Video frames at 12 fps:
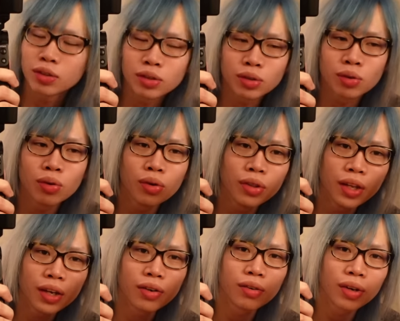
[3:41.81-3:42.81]
うん、こん
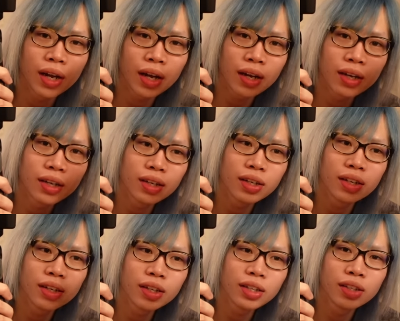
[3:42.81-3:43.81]
なのをね、
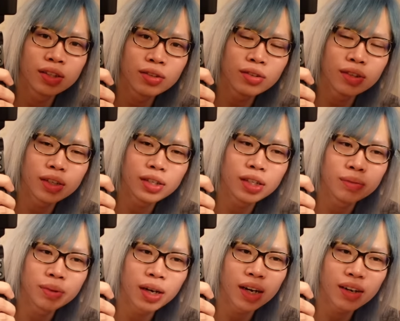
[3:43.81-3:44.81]
飲んでる意
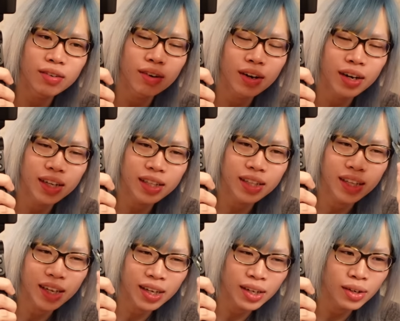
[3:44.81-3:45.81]
味あんのかなっ
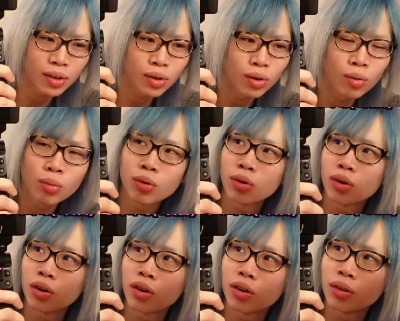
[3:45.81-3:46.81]
て思う
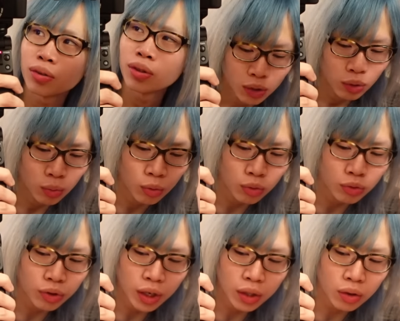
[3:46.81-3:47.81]
のよ。思
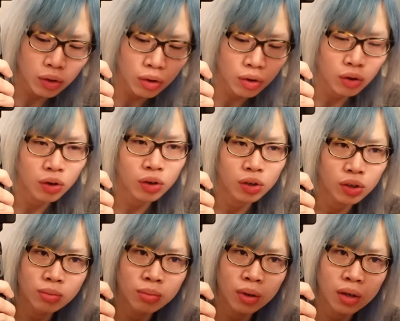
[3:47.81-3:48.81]
うけど、
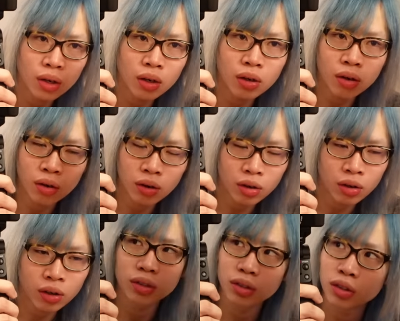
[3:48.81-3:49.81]
まあなん
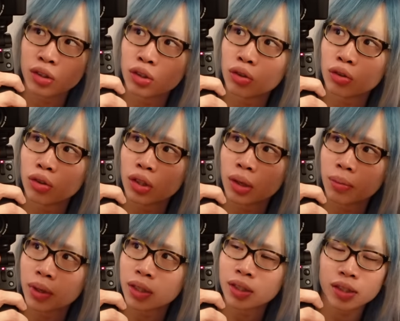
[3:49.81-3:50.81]
か、一応飲んで
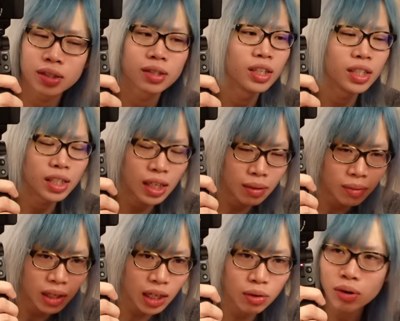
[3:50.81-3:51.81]
ます。ちな
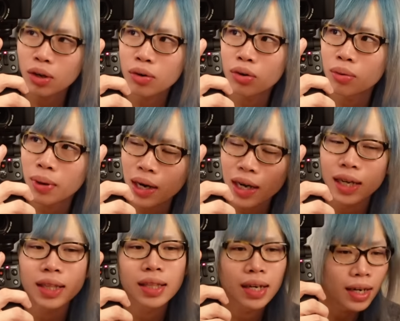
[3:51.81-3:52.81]
みにこれを飲まな
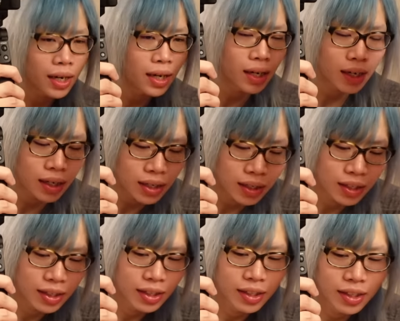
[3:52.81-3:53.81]
かったら、
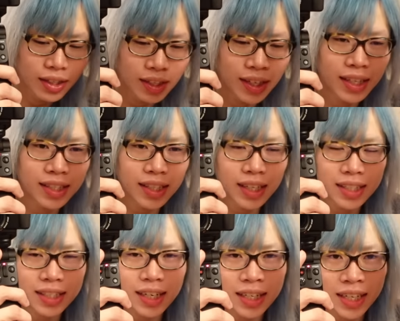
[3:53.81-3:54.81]
血
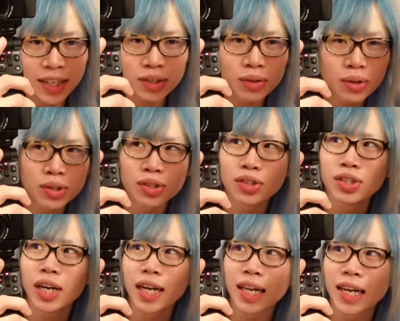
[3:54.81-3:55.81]
圧が150
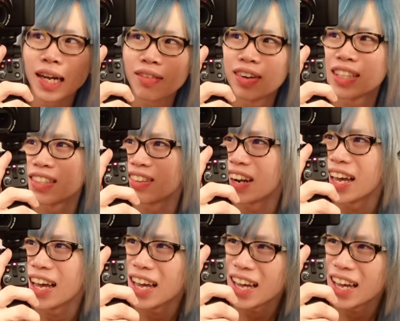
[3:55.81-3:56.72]
ぐらいになります、俺。